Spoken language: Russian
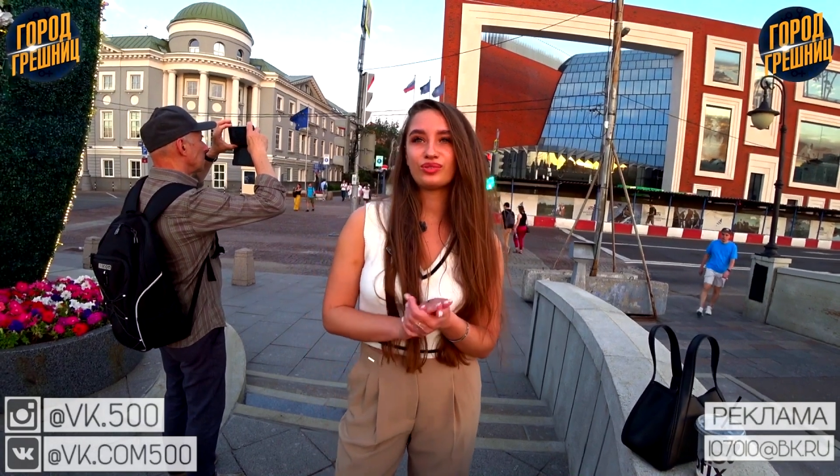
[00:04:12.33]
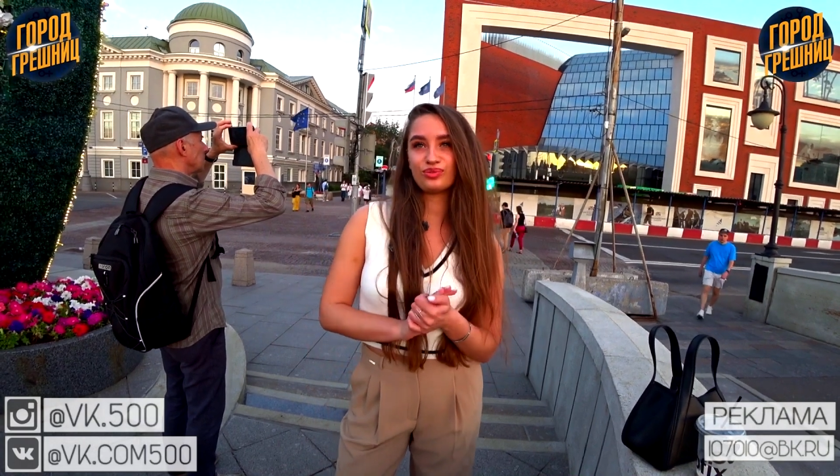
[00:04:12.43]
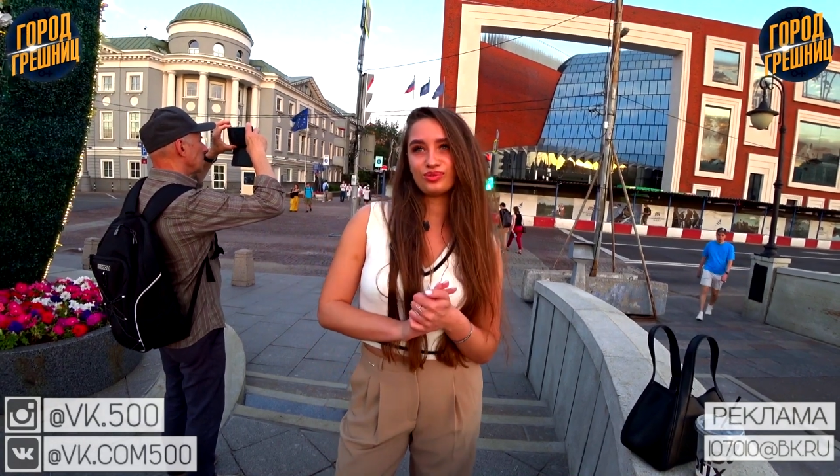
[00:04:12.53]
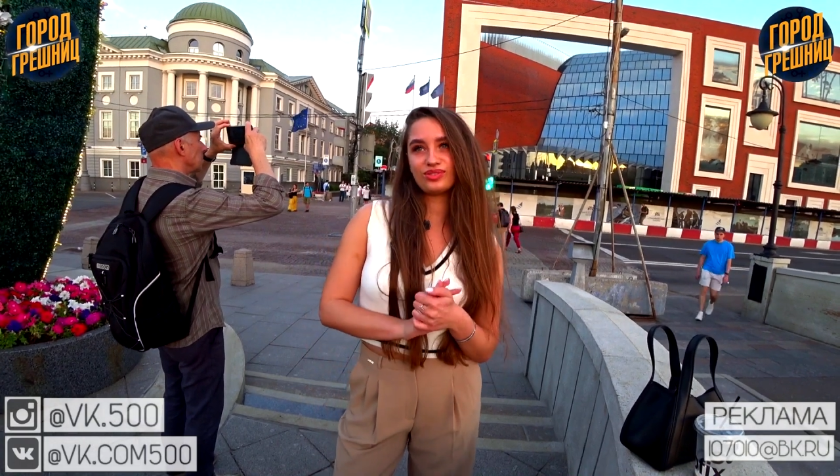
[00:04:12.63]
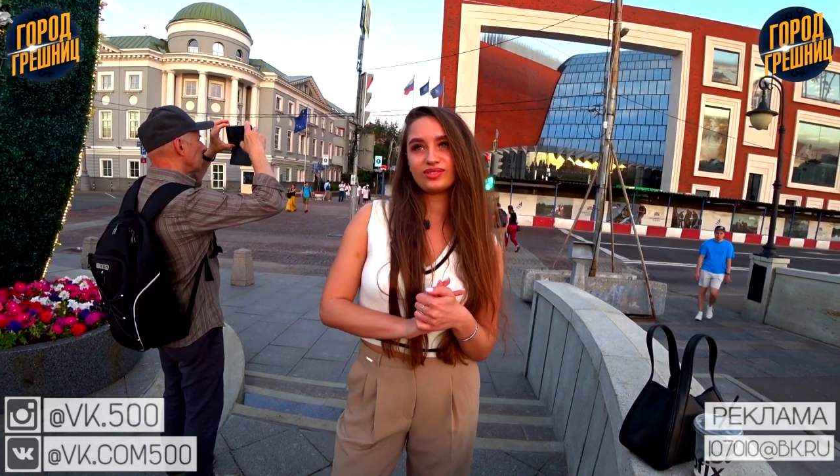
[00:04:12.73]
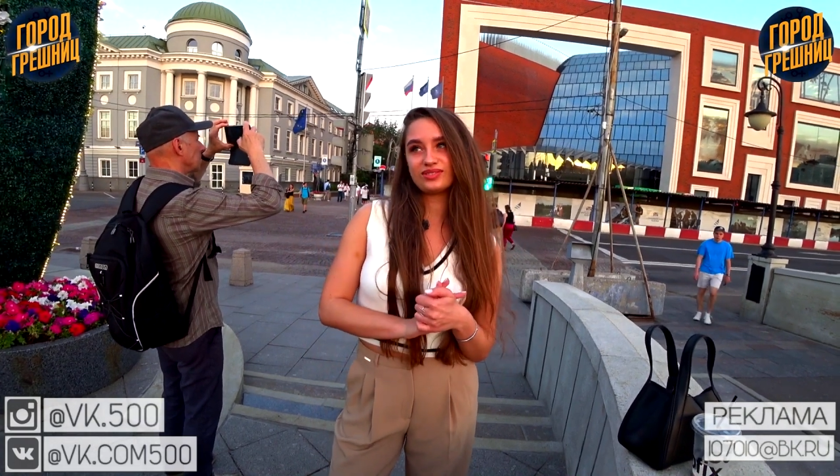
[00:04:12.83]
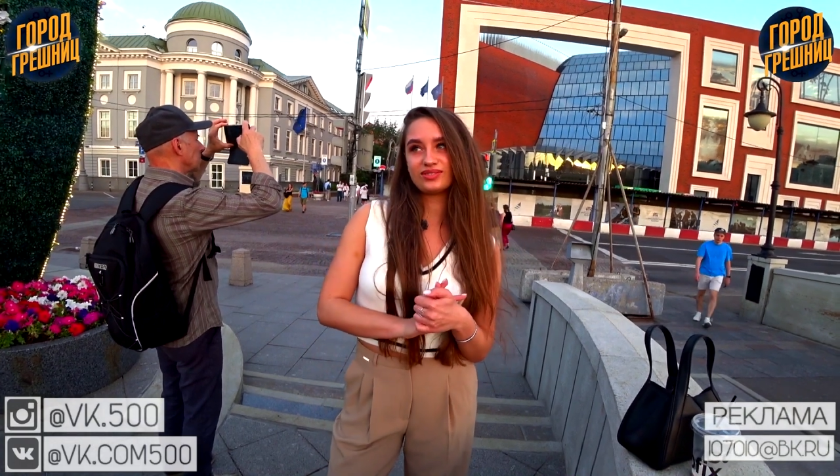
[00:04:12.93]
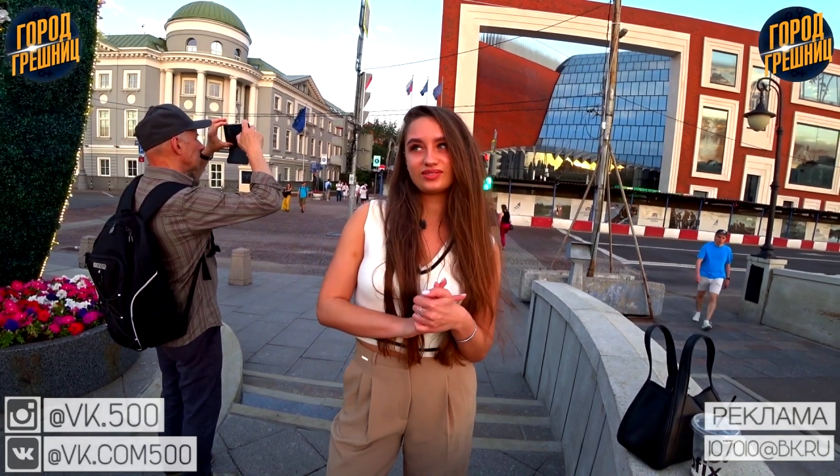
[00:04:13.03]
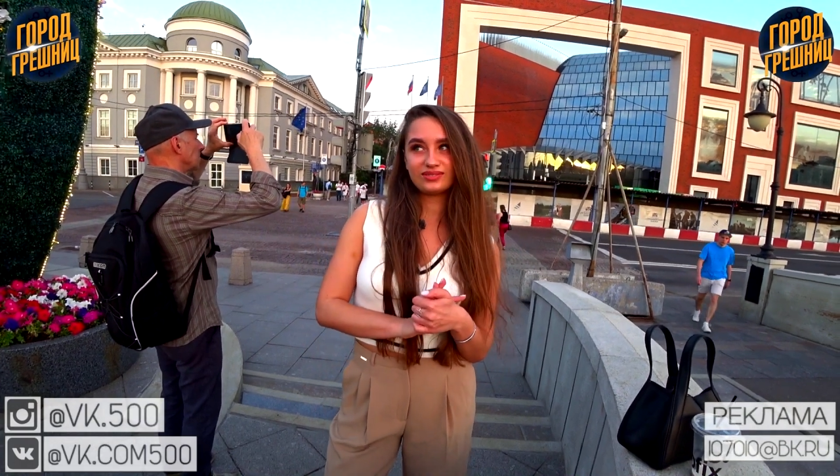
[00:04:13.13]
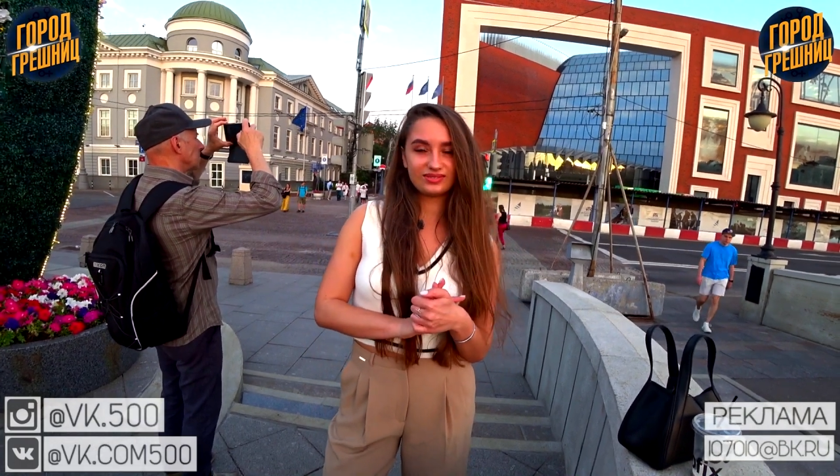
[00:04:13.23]
то
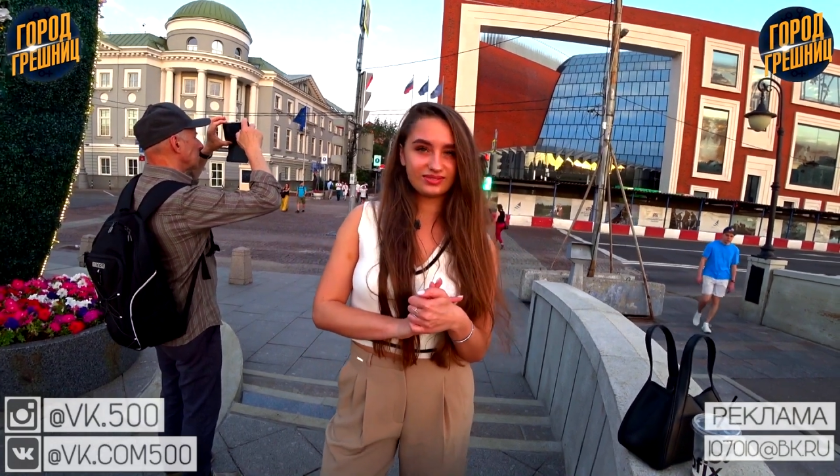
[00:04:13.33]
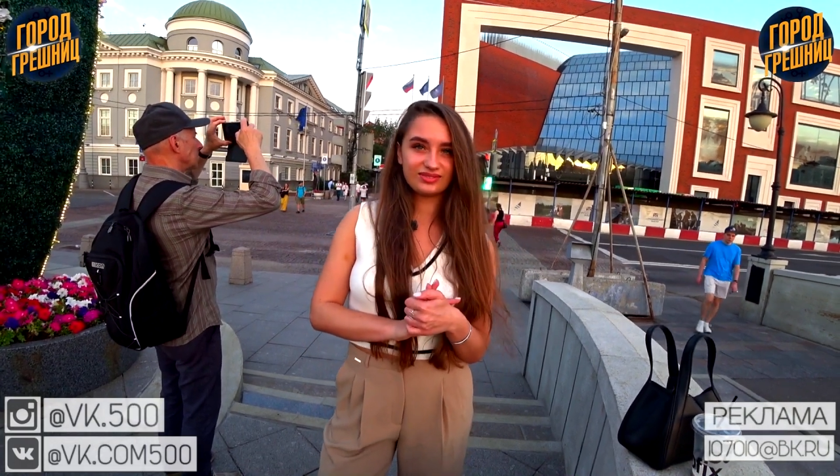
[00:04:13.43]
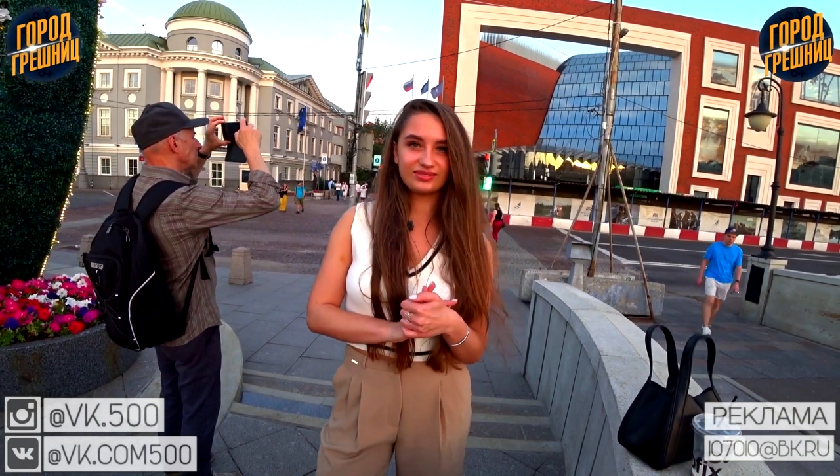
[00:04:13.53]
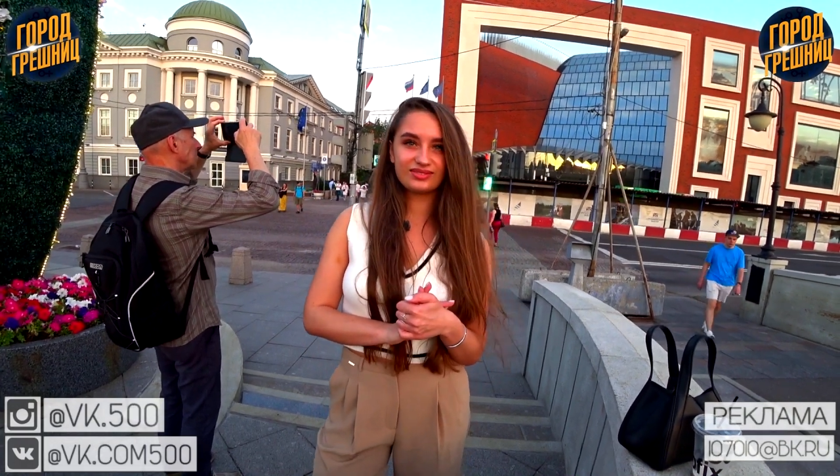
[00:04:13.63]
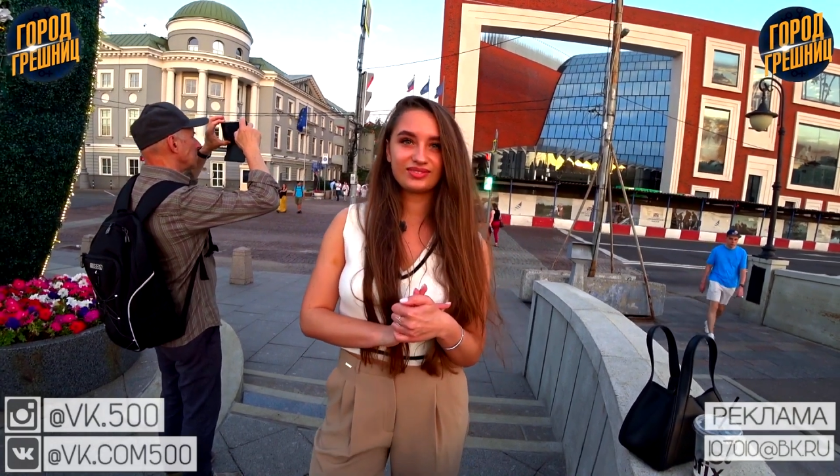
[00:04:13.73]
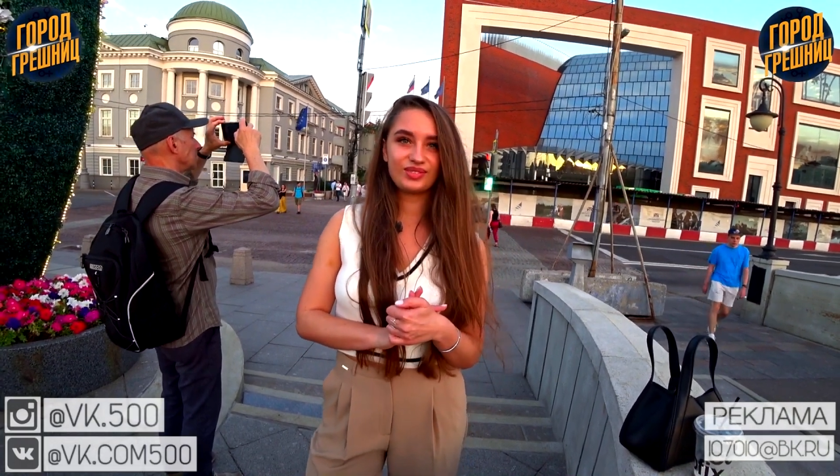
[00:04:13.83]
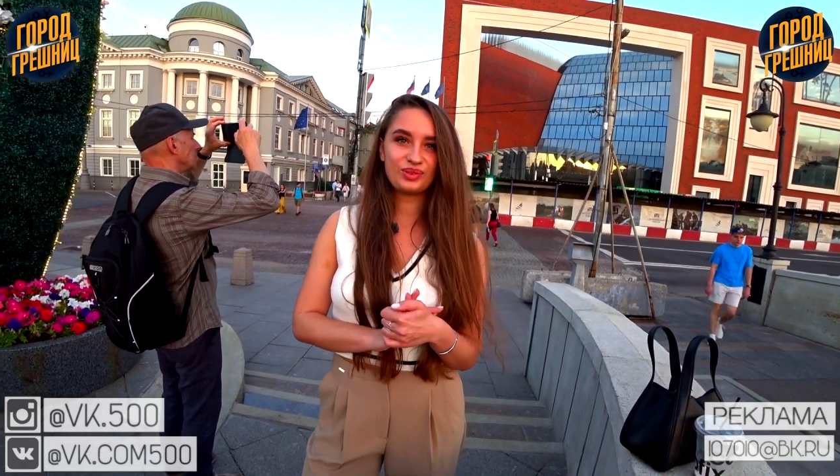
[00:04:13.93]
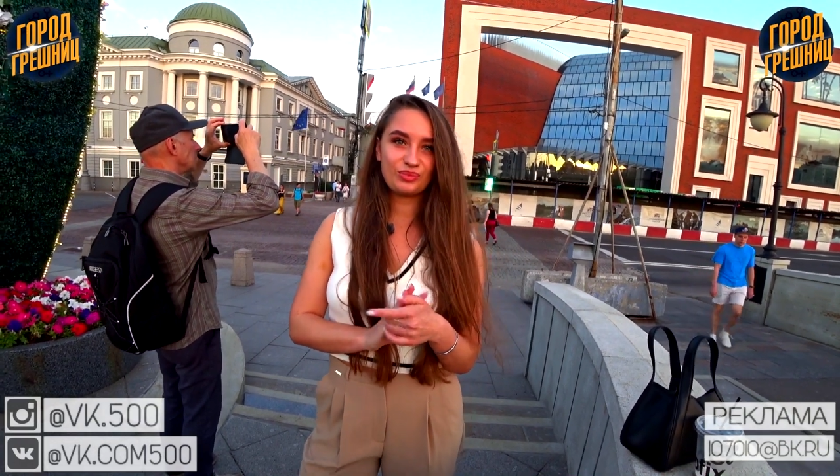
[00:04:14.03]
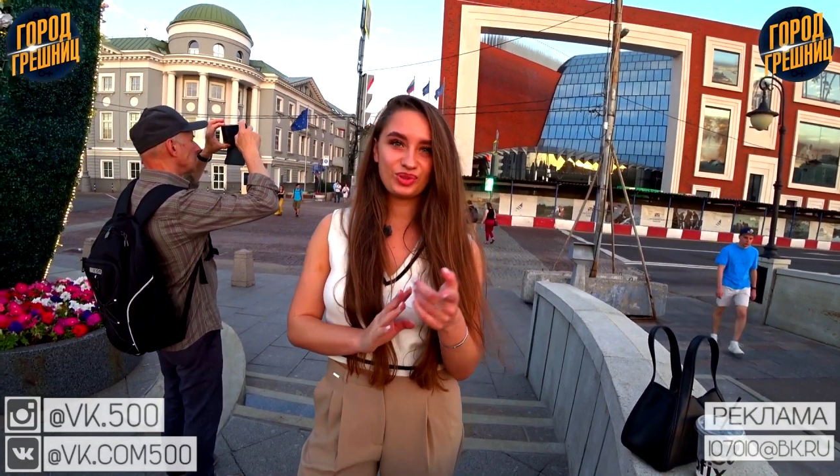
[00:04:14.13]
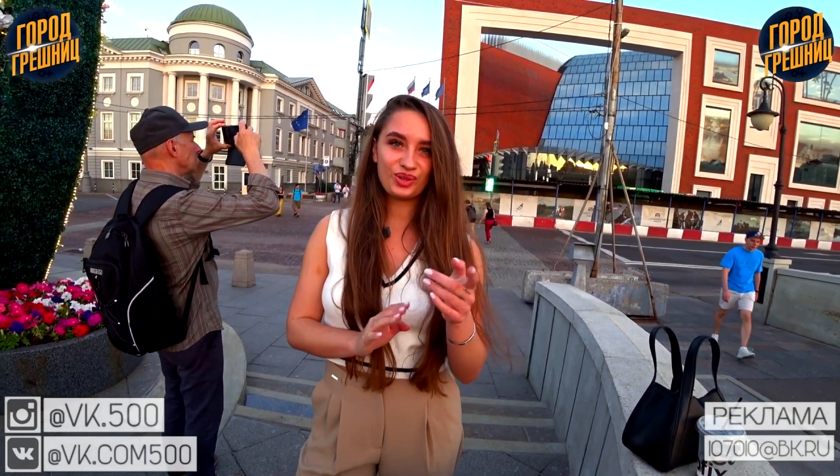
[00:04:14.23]
будет